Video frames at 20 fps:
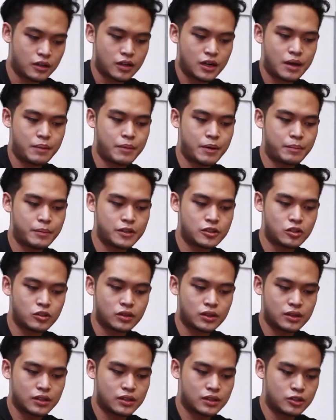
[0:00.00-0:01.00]
ก็ทำแบบนี้จน
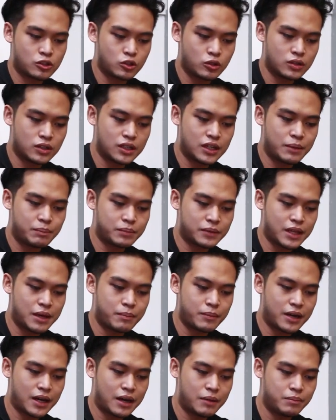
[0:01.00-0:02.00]
จนเกือบเต็
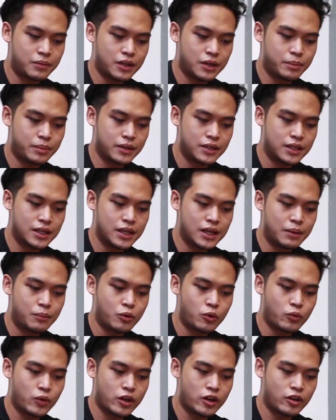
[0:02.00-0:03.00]
มนะครับเหลือพื้นที่ข้าง
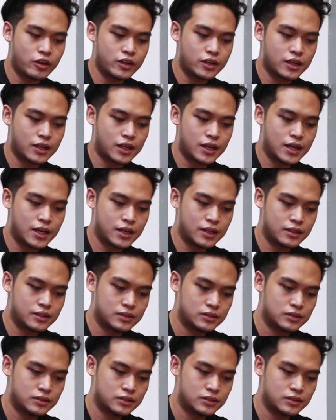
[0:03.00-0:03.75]
บนไว้หน่อยนึงก็ได้